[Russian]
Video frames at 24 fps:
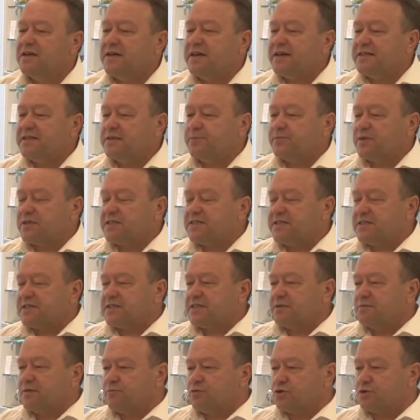эти
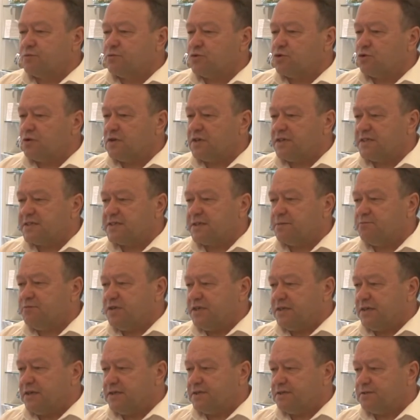процессы мы можем только
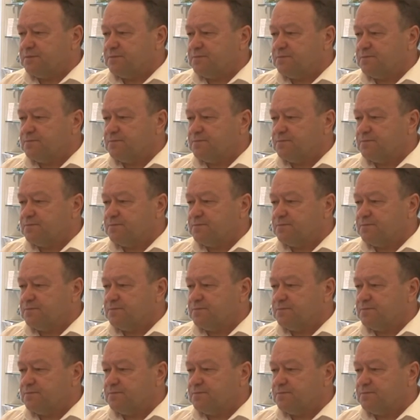замедлить.